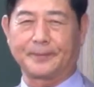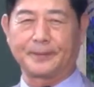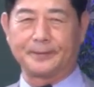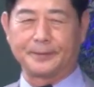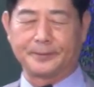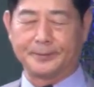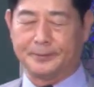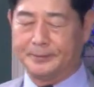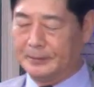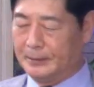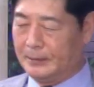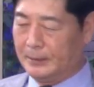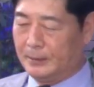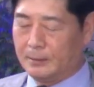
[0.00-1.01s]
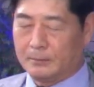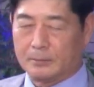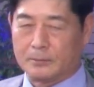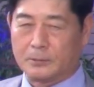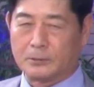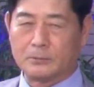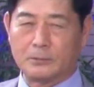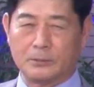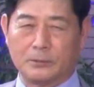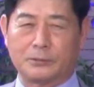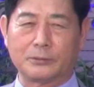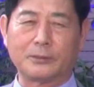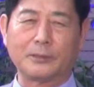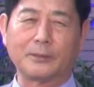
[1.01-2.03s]
그리고 저는 늘
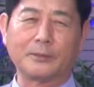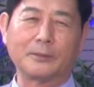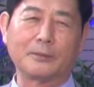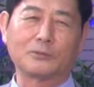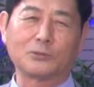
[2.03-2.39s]
그러잖아요.